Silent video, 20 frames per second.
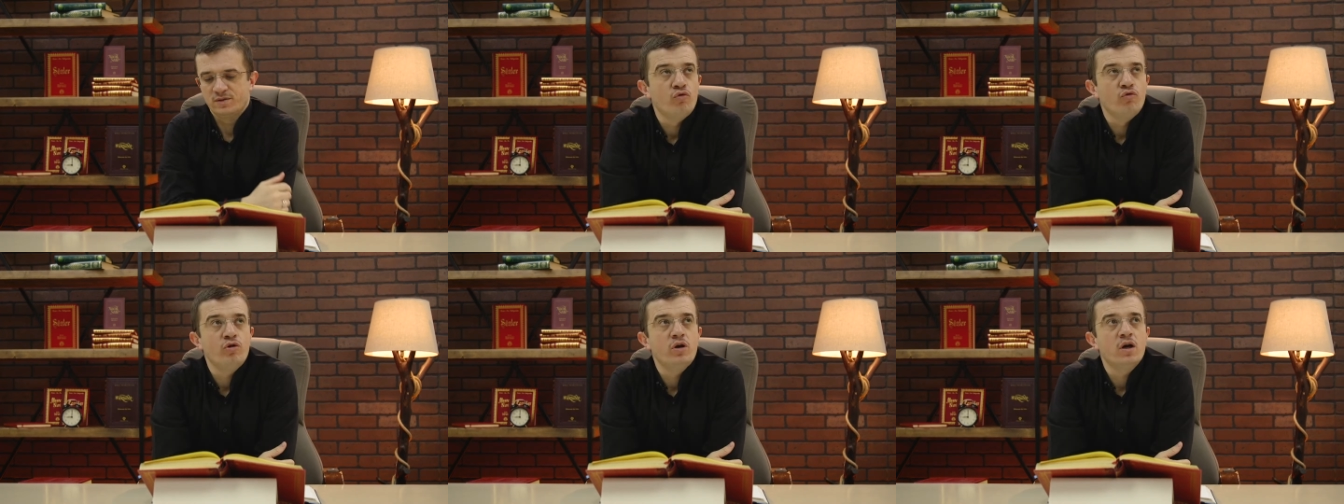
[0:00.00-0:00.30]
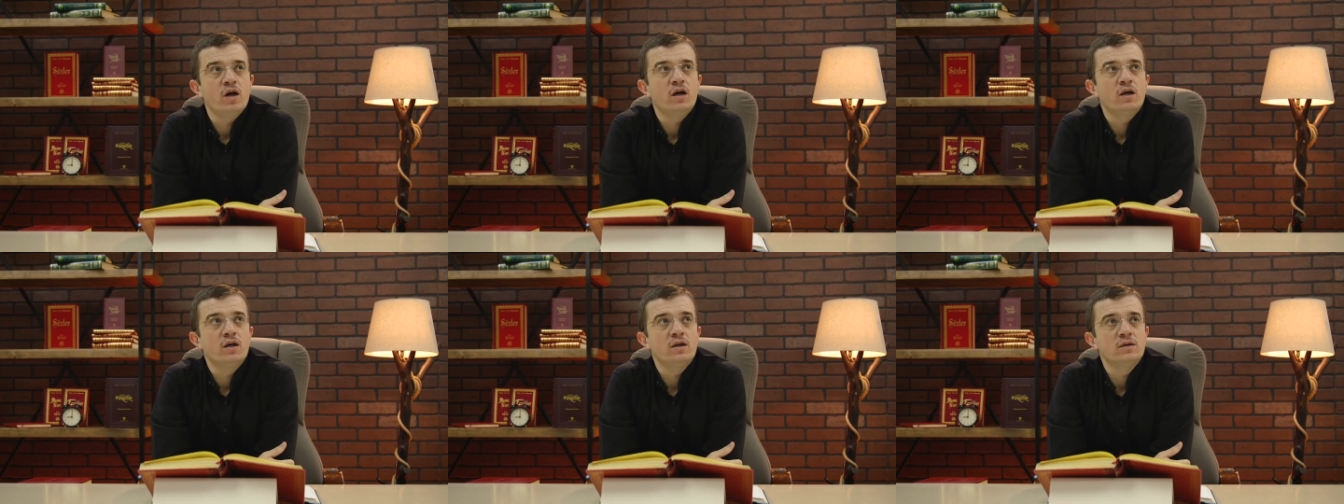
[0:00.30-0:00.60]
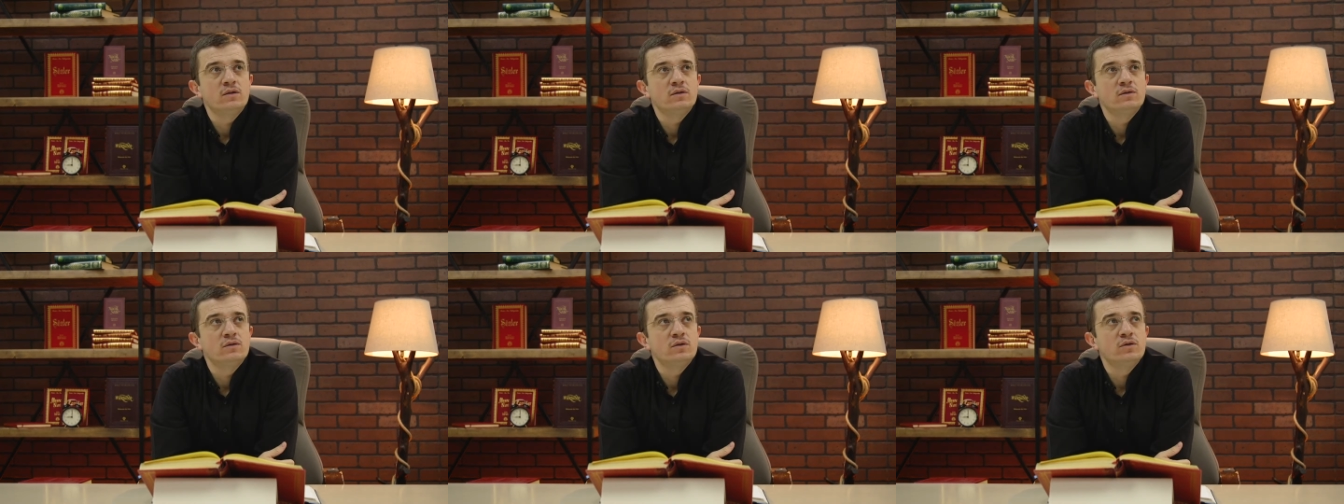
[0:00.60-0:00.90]
Rüya
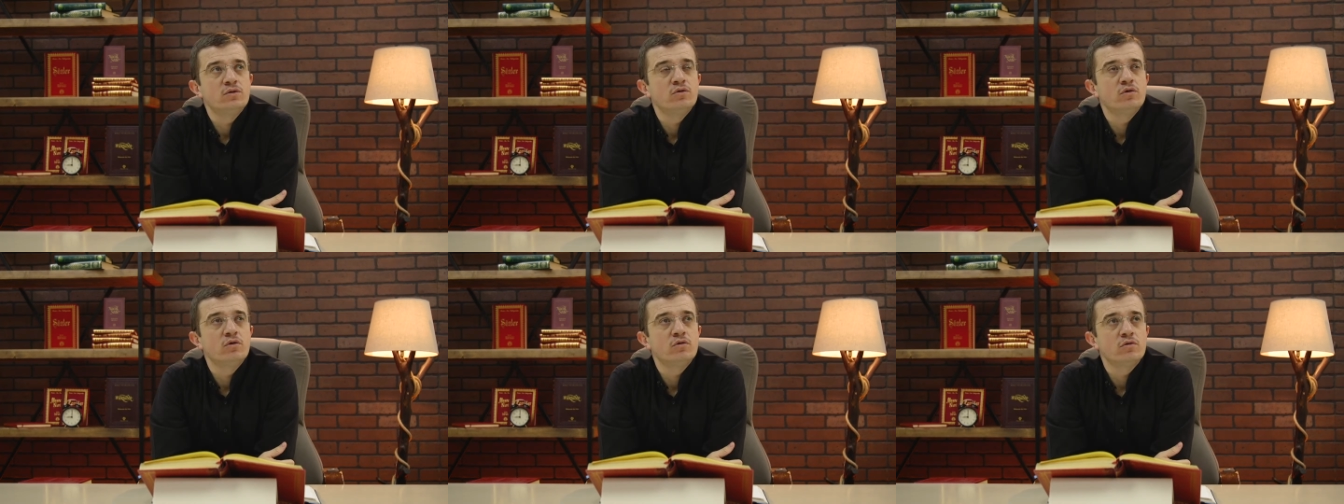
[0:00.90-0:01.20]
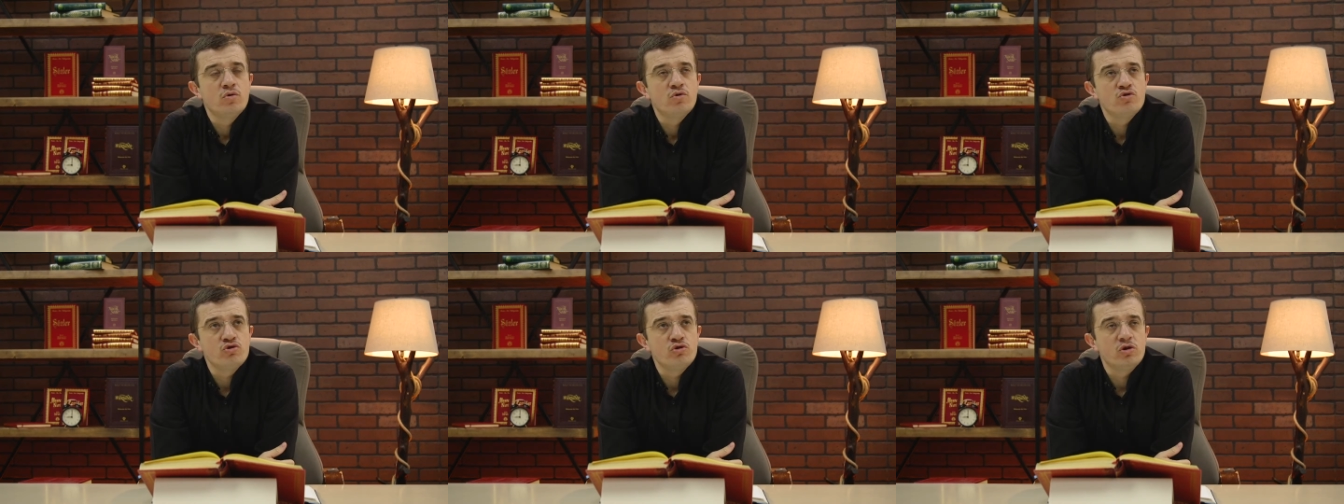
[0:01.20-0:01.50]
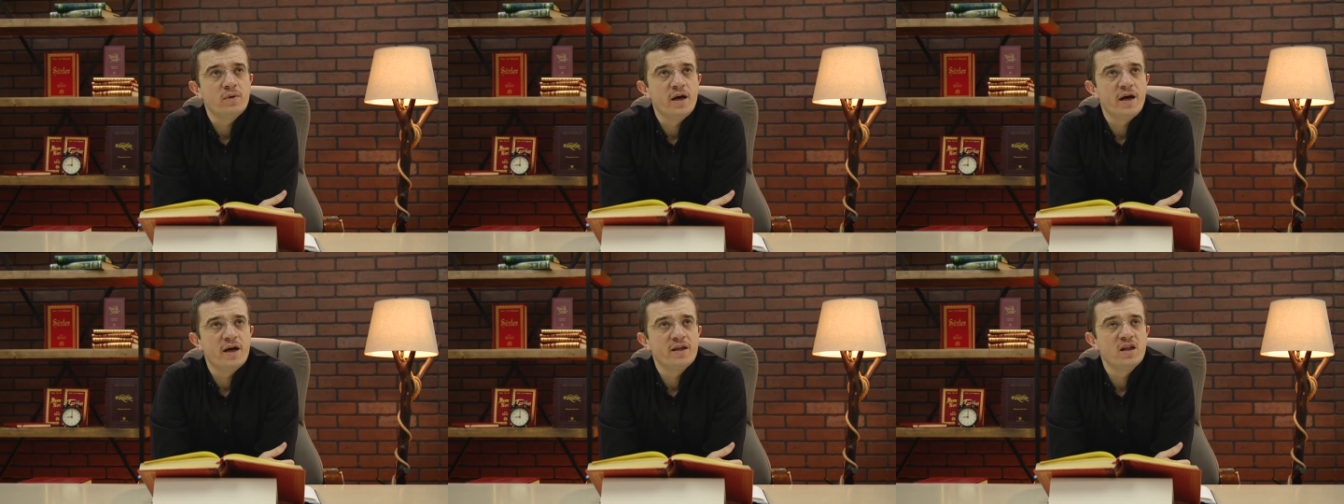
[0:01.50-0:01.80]
diyor kuşun
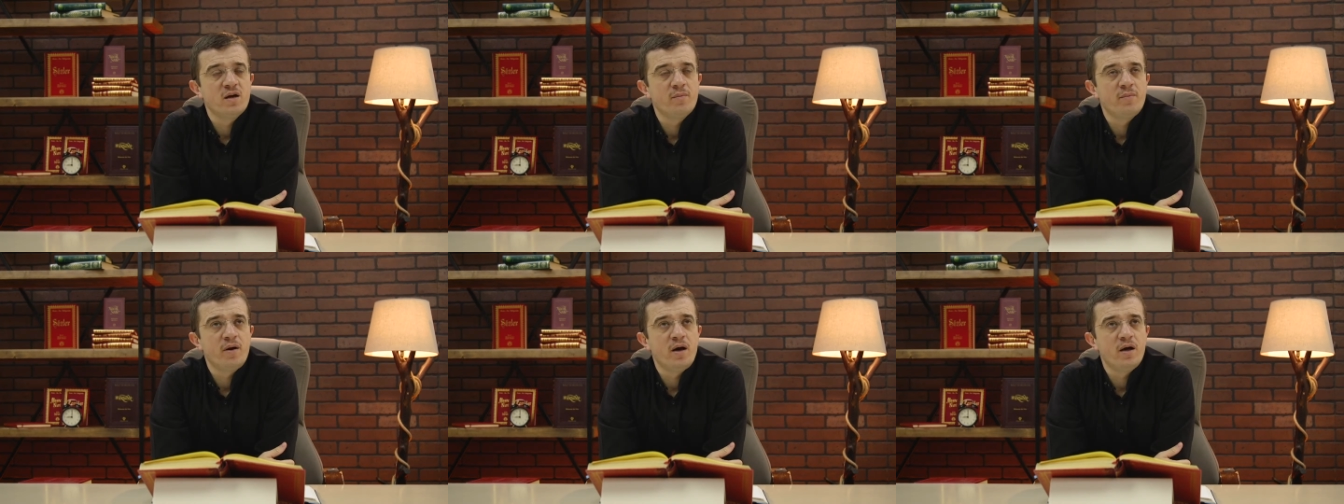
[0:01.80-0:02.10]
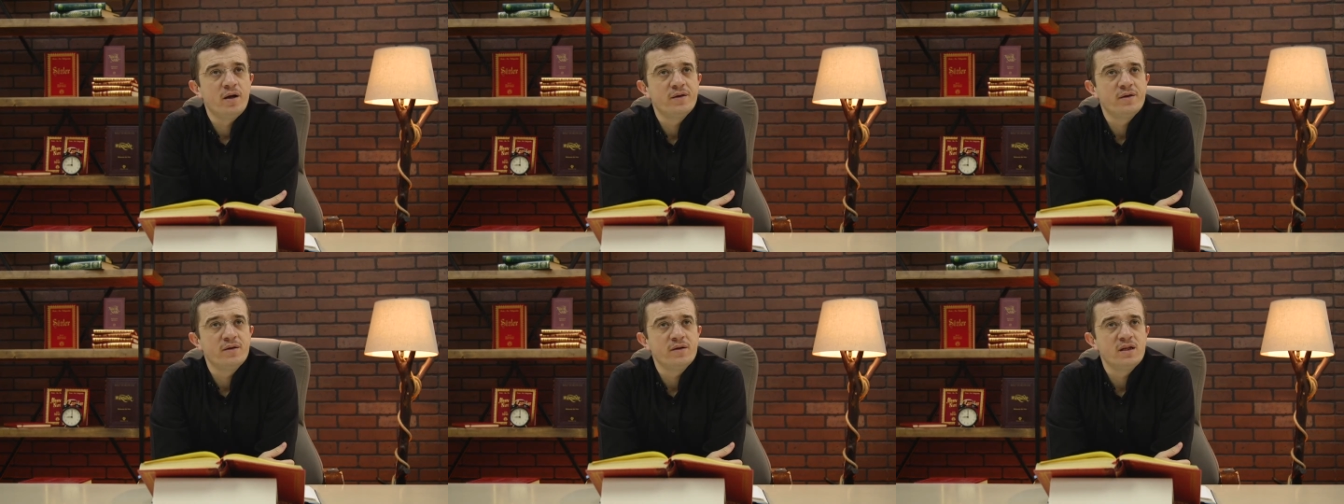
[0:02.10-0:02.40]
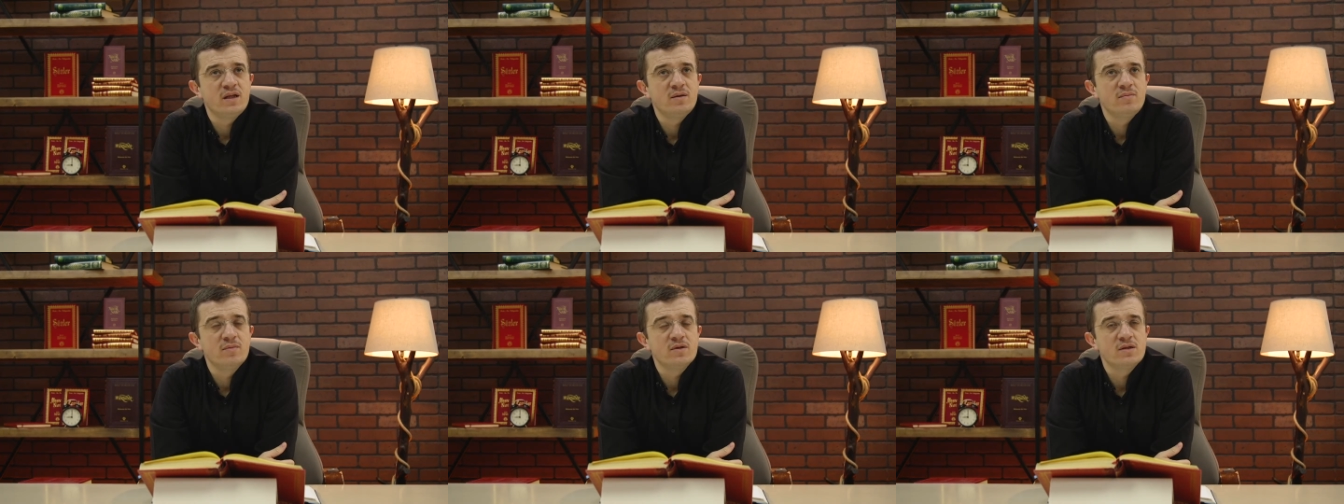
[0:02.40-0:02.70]
ayağında bağlıdır.
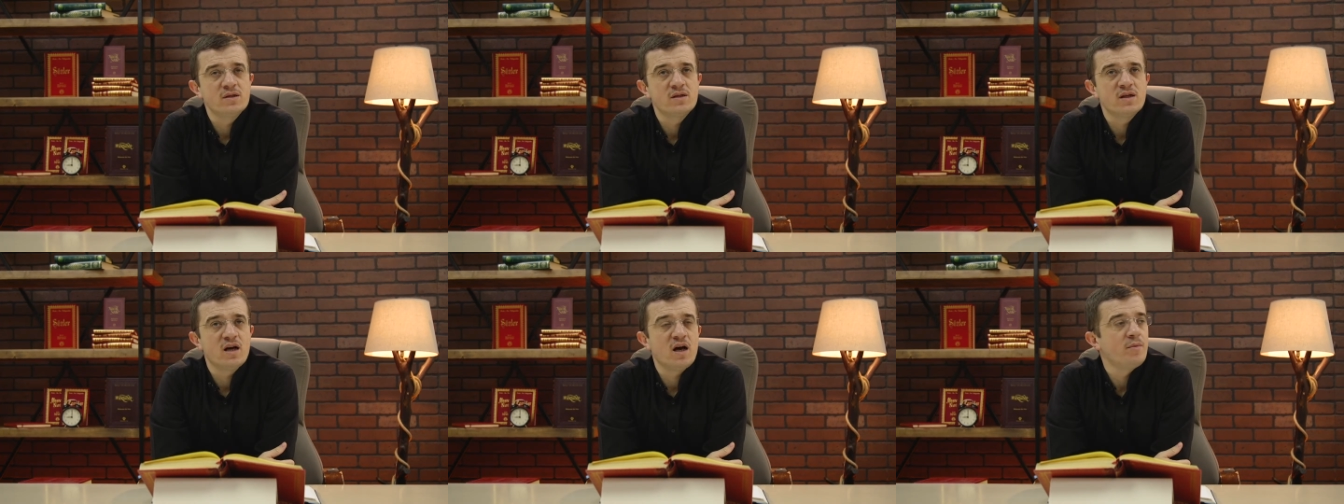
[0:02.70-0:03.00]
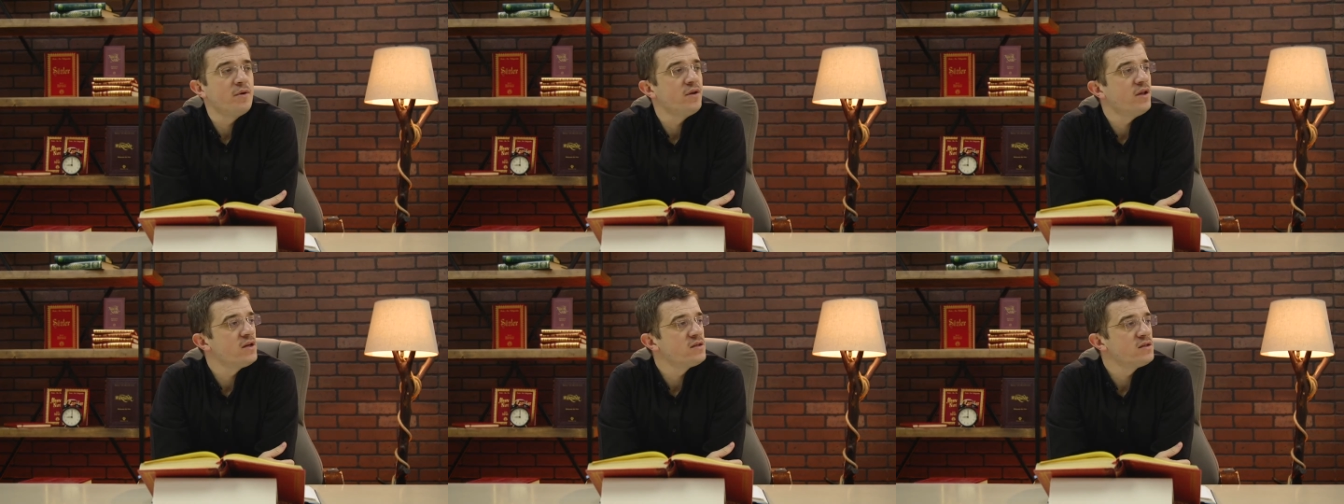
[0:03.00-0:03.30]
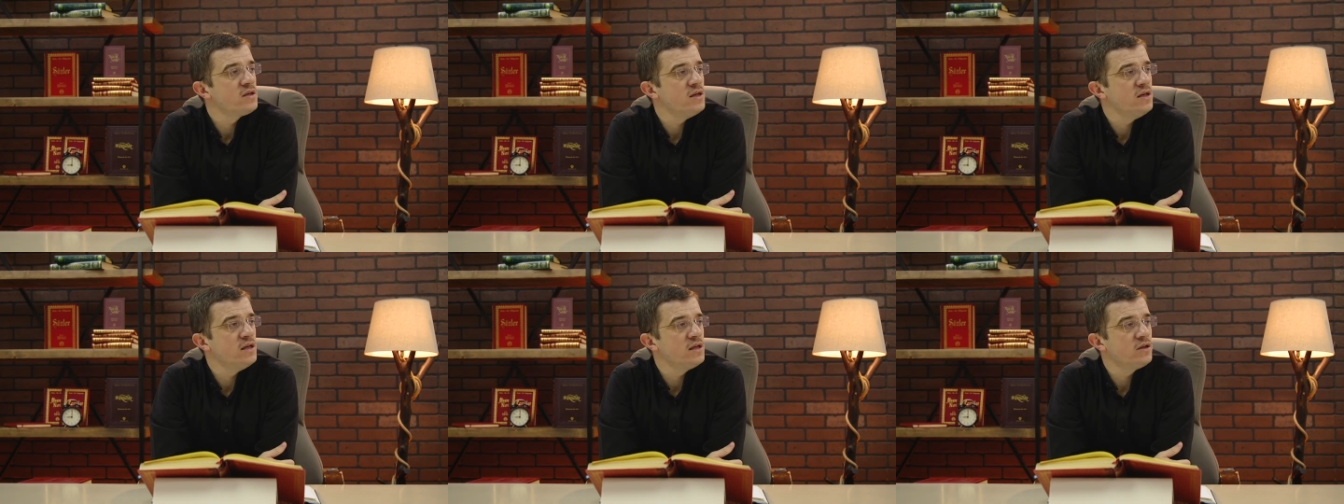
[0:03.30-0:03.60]
Kim nasıl tabi
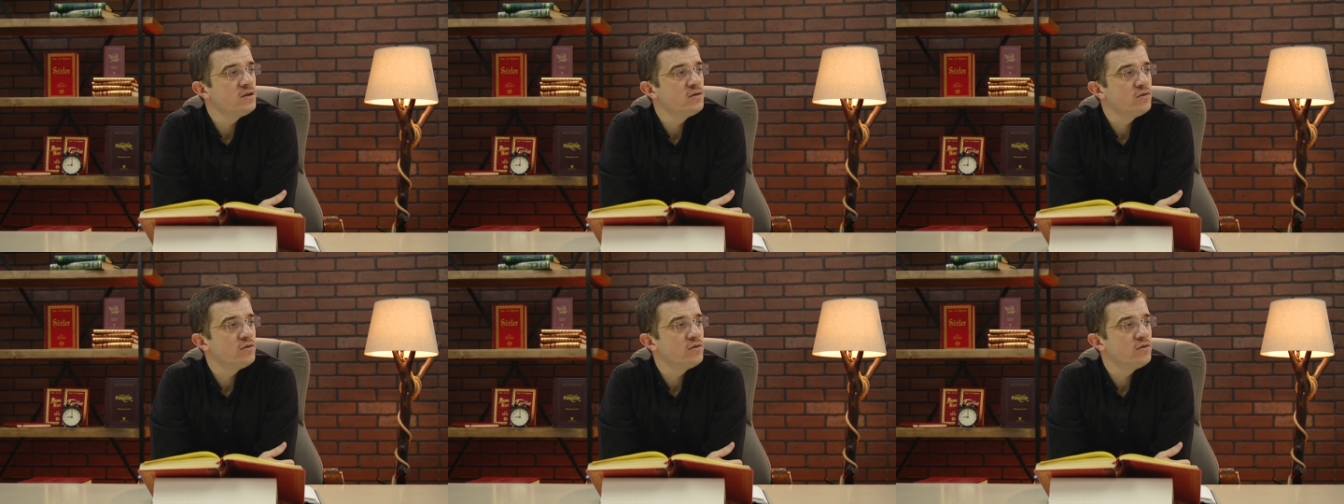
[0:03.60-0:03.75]
ederse ilk